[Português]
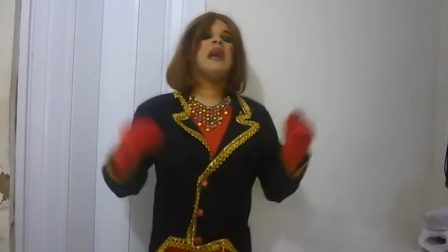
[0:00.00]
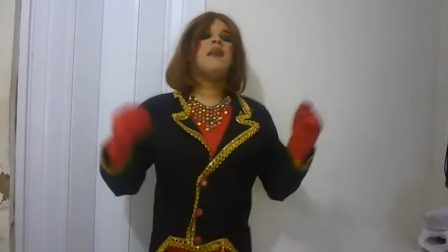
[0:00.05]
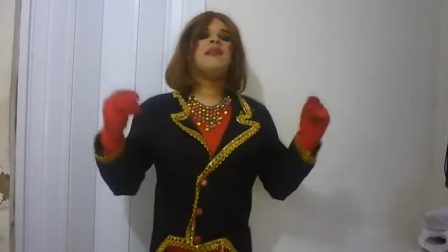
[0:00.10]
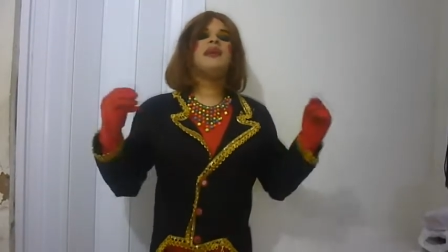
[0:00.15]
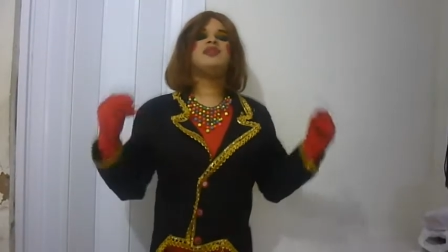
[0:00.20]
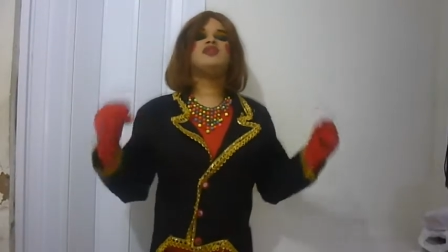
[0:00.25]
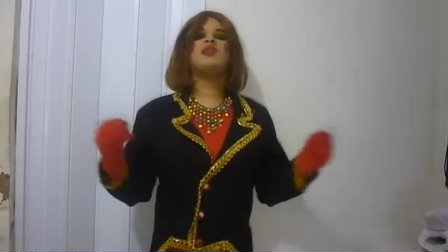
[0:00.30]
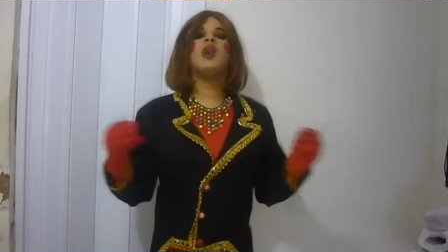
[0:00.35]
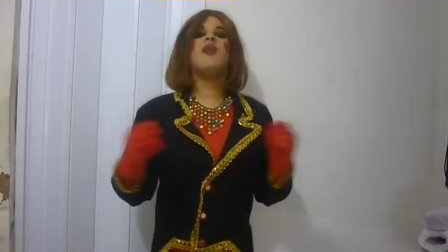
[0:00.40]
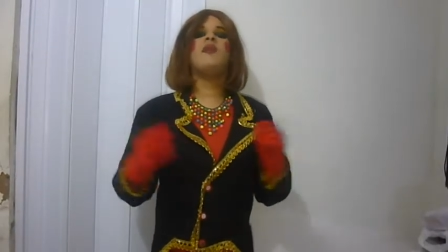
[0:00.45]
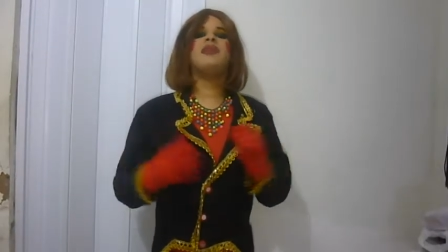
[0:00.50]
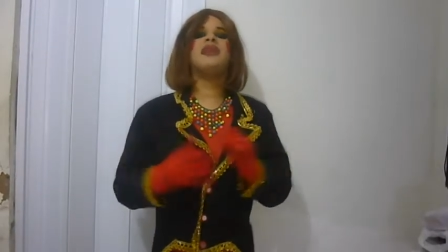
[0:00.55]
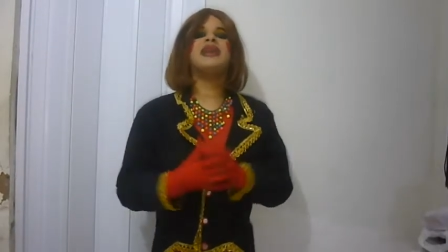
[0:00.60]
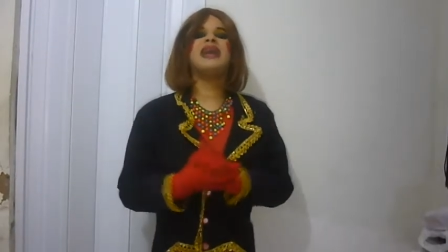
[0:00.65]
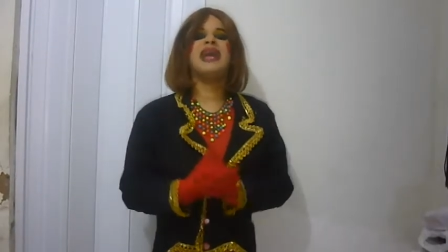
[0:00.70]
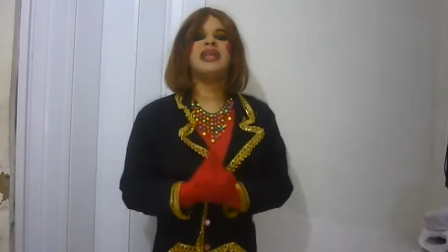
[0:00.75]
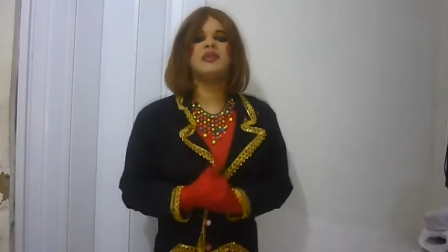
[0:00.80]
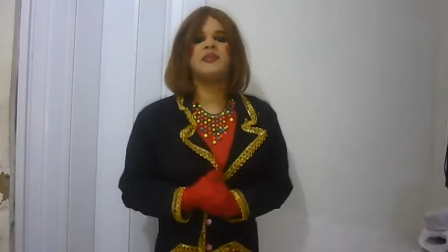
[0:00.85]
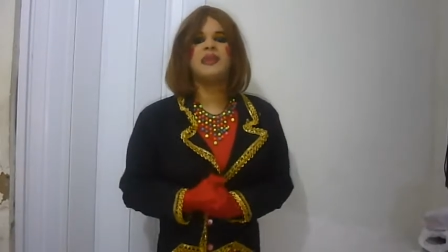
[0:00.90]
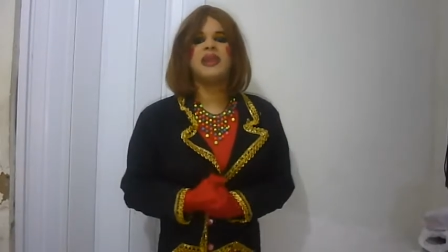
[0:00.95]
Pessoal,
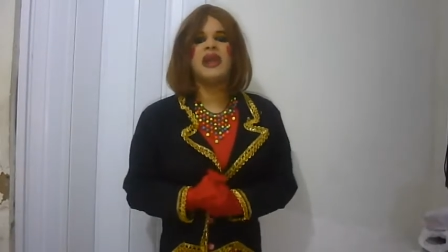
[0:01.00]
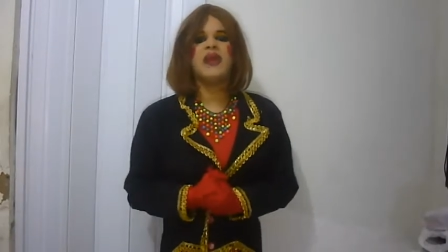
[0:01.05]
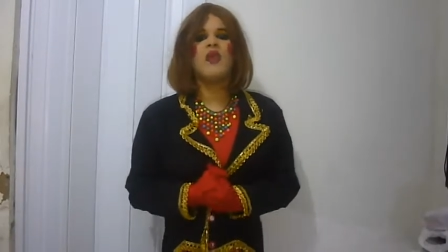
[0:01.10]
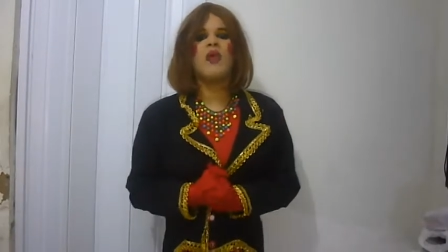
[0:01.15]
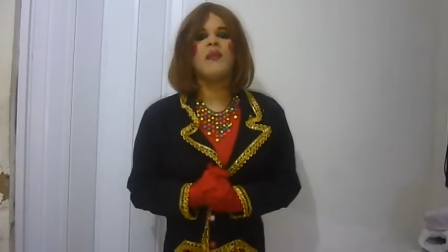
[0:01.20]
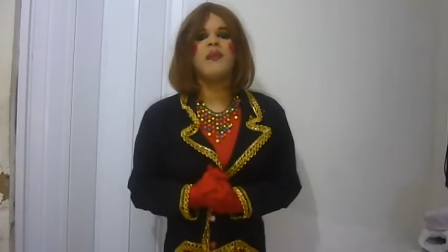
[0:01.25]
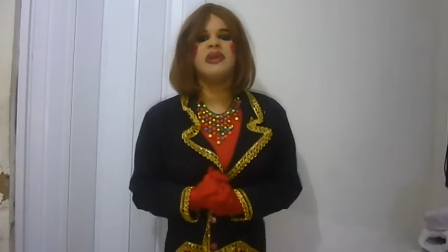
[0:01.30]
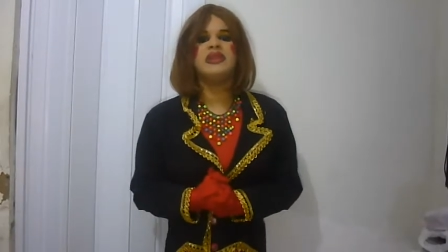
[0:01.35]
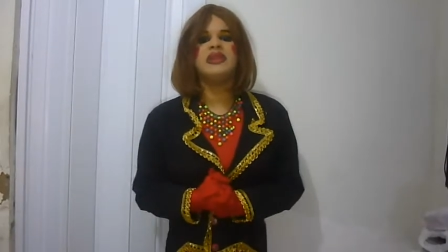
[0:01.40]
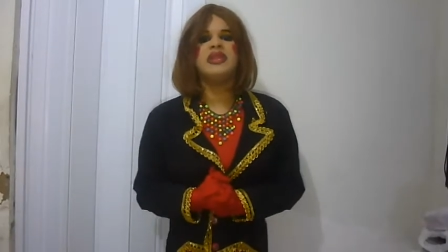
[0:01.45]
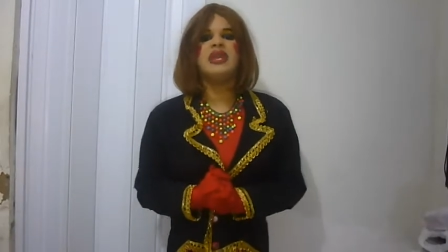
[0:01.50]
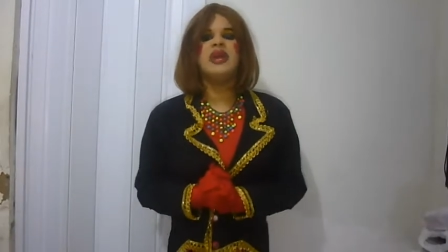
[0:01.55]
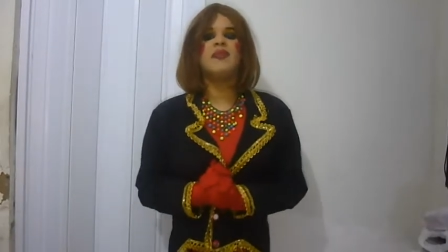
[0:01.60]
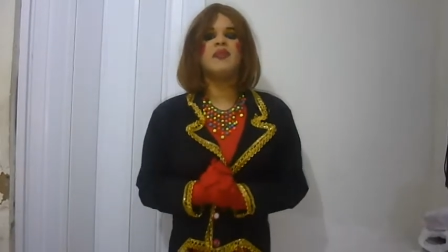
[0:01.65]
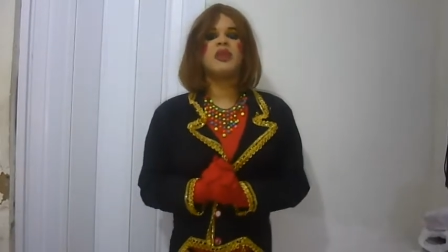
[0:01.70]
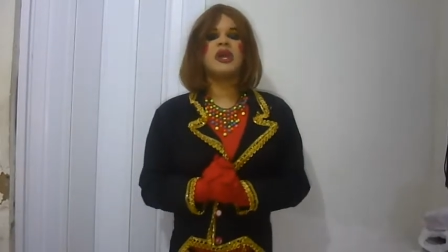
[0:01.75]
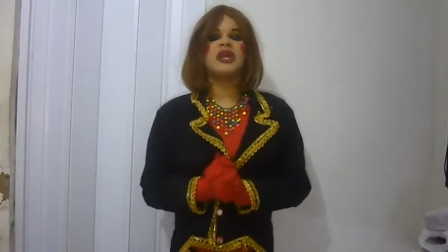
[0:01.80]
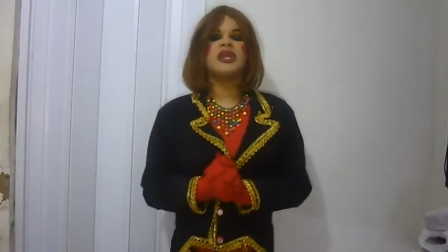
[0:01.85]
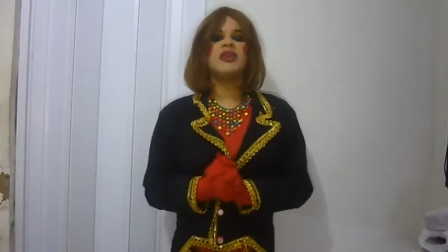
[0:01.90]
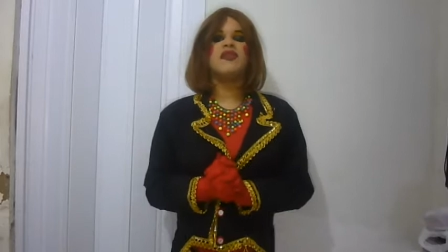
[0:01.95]
obrigado pela companhia.
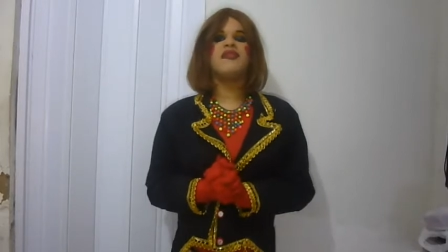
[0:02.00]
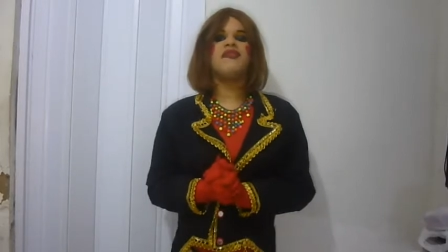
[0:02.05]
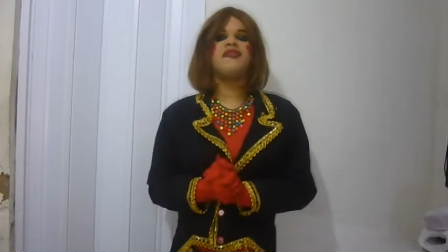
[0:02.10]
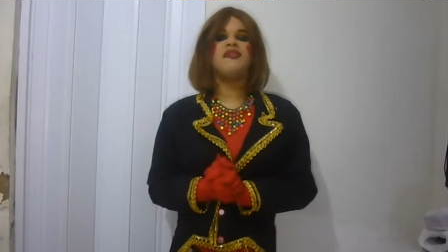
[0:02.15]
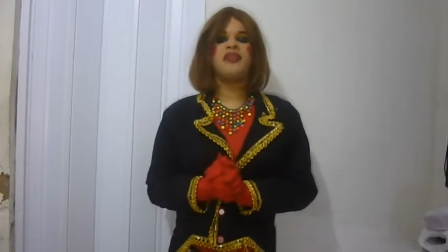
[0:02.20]
Por aqui eu